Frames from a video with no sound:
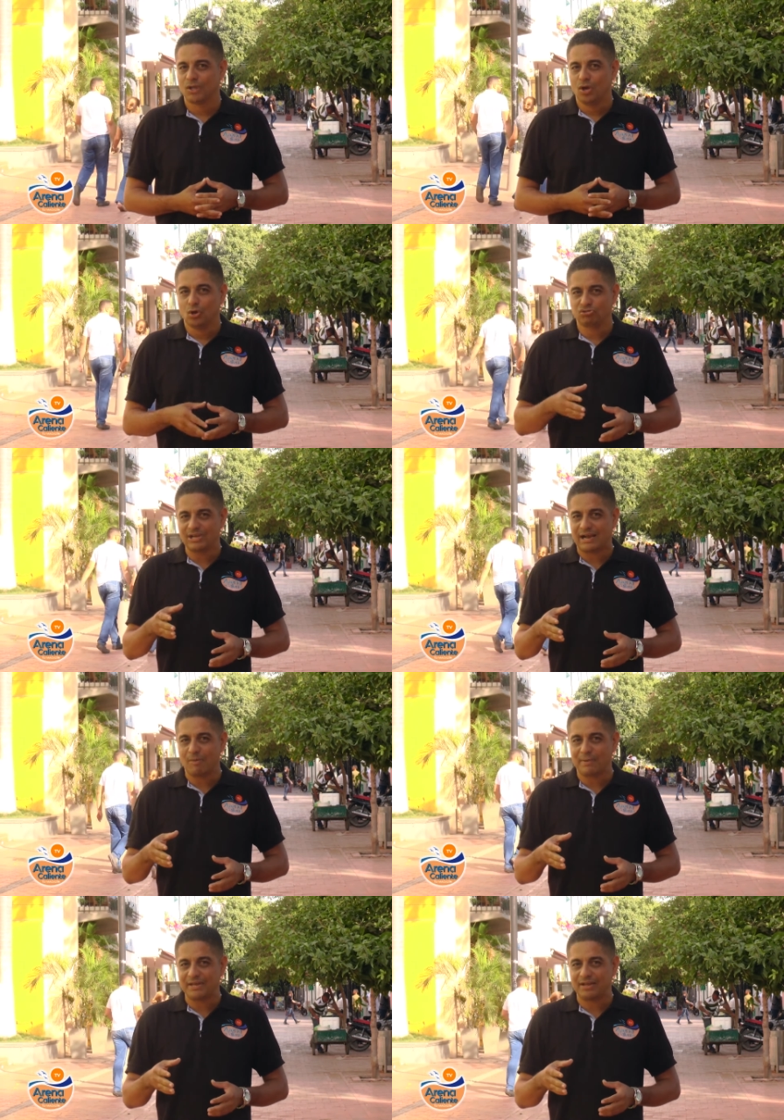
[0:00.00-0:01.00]
nos sigue
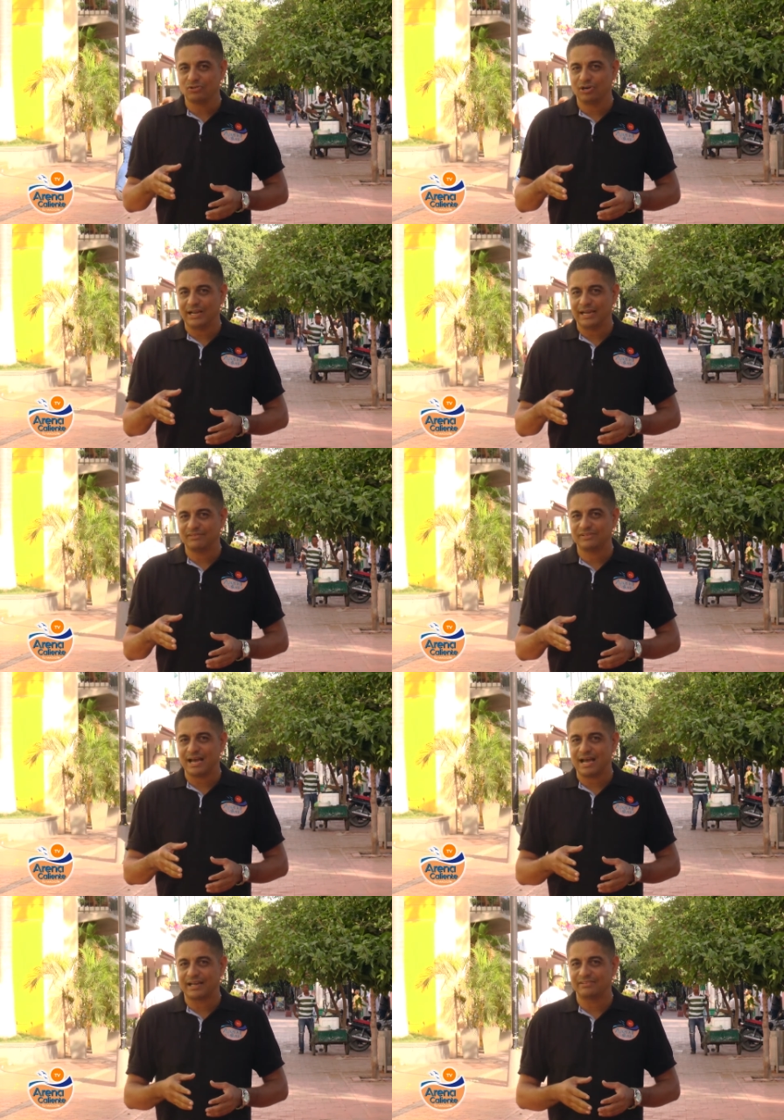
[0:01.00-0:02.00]
acompañando la
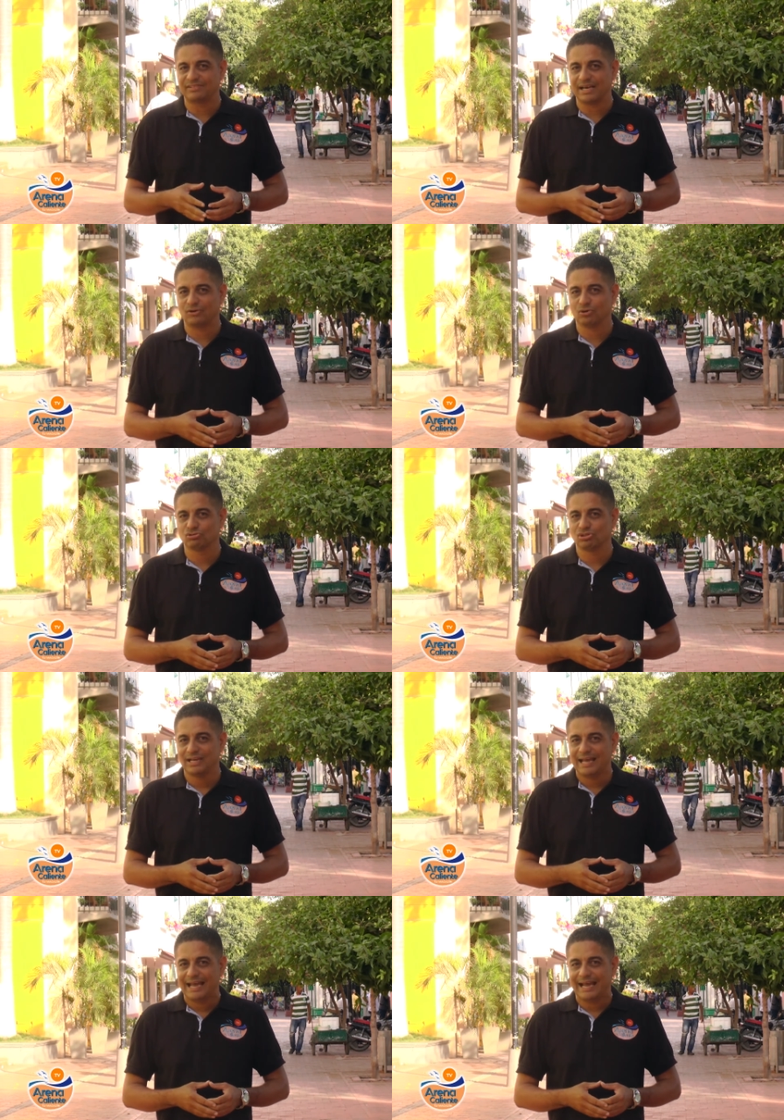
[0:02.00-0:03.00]
Iglesia Cristianos,
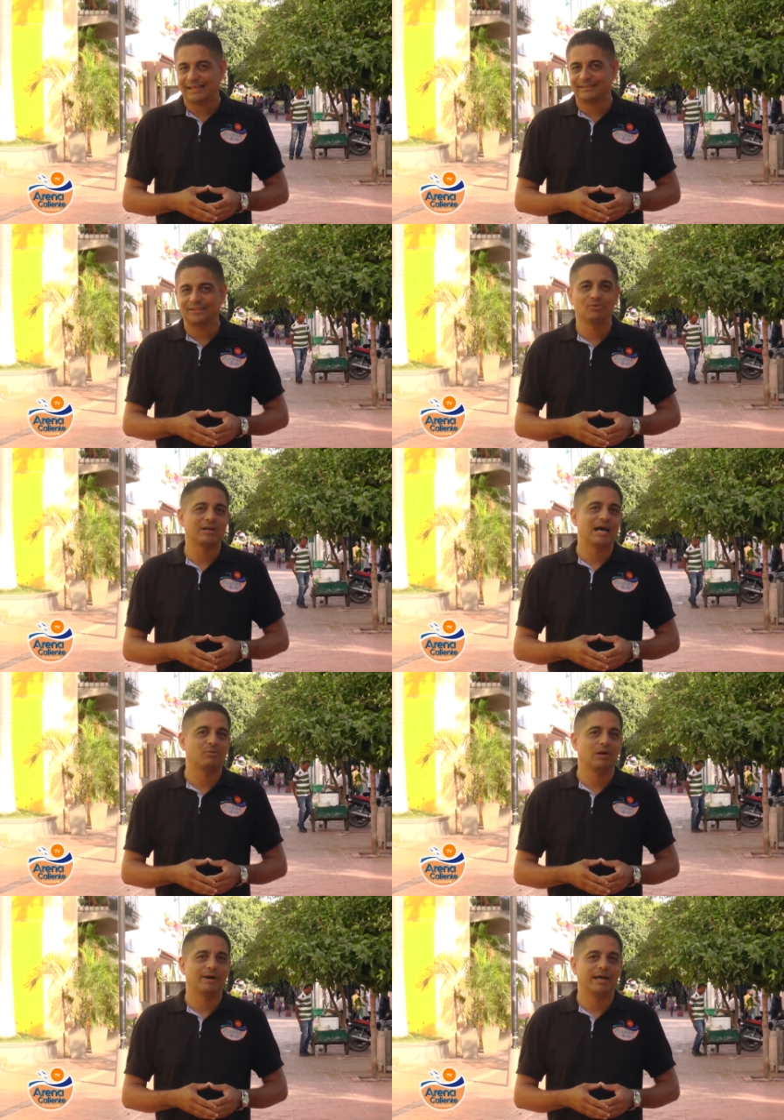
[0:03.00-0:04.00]
gente de una
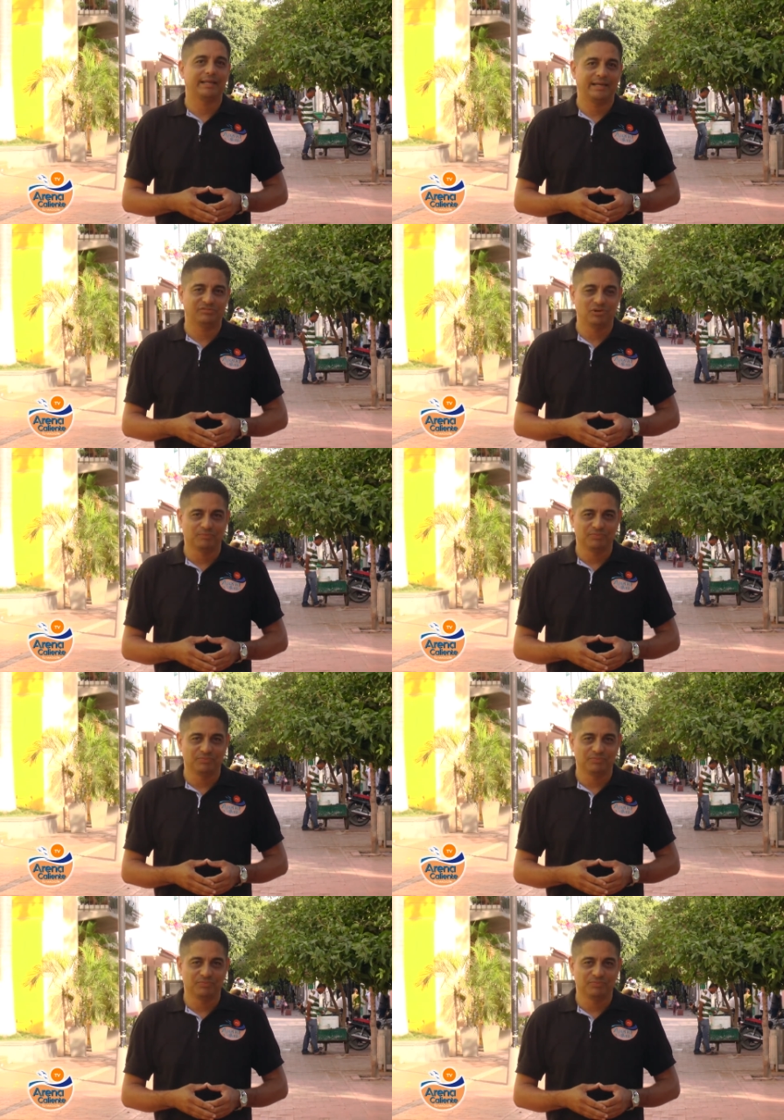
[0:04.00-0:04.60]
nueva generación.